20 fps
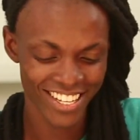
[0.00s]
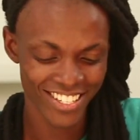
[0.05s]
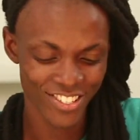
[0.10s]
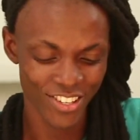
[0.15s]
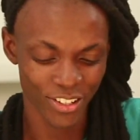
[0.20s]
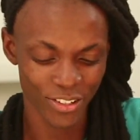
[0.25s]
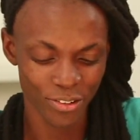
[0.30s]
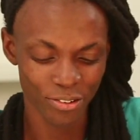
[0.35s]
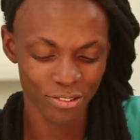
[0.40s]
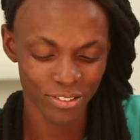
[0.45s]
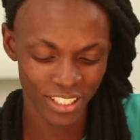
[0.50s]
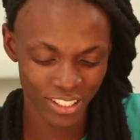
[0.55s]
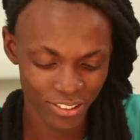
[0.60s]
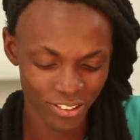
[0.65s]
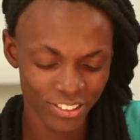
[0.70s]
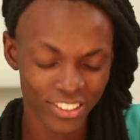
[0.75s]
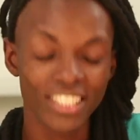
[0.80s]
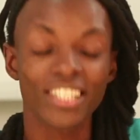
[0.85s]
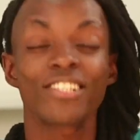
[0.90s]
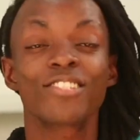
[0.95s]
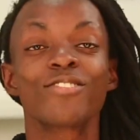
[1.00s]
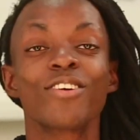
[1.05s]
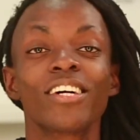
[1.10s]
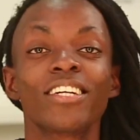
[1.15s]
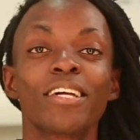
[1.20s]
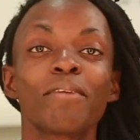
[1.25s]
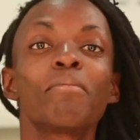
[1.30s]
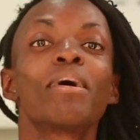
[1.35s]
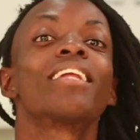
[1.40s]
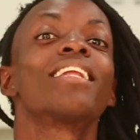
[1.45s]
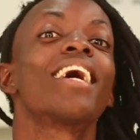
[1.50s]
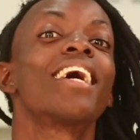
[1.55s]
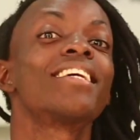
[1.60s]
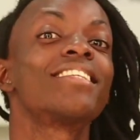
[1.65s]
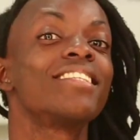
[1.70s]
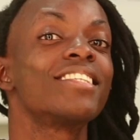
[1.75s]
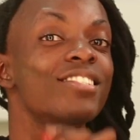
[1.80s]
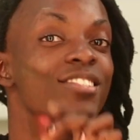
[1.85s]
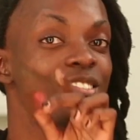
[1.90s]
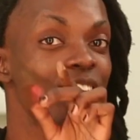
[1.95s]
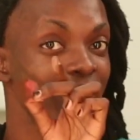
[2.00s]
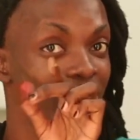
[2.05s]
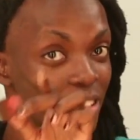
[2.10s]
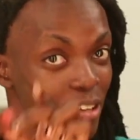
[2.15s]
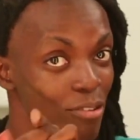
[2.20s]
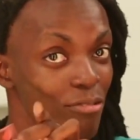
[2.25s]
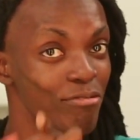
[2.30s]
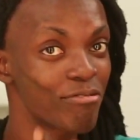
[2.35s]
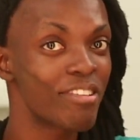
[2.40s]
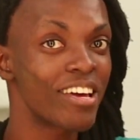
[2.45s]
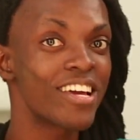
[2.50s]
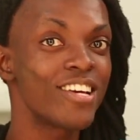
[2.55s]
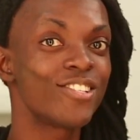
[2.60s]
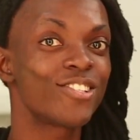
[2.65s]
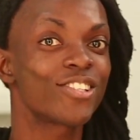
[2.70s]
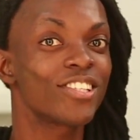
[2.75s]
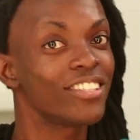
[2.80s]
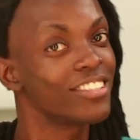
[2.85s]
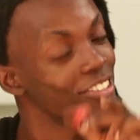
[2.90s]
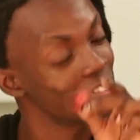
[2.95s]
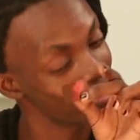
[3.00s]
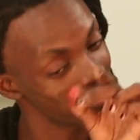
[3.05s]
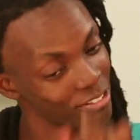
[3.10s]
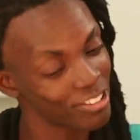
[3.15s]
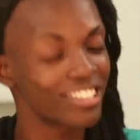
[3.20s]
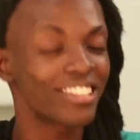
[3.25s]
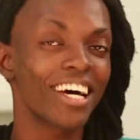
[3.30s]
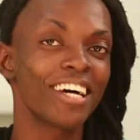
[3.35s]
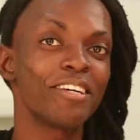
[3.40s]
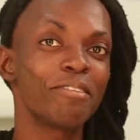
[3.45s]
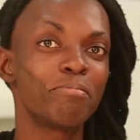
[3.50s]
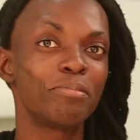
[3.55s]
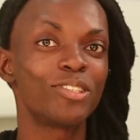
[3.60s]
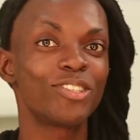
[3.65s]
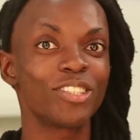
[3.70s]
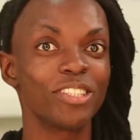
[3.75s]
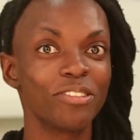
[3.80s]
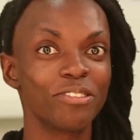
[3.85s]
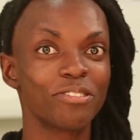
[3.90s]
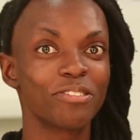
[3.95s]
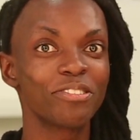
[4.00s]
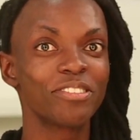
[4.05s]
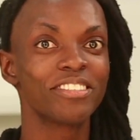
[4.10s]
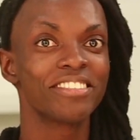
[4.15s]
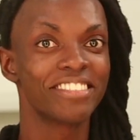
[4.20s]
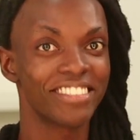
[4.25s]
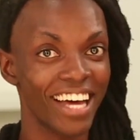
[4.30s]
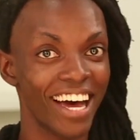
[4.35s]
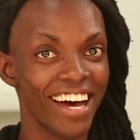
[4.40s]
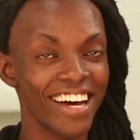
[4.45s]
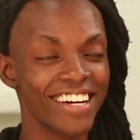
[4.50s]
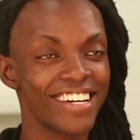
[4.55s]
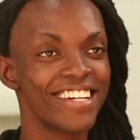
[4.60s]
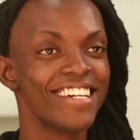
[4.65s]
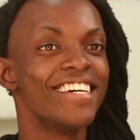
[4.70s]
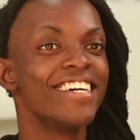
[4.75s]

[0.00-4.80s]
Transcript: só que eu encontrei a senhora na balada e a senhora não fez, então eu vou estar tá repetindo, tá?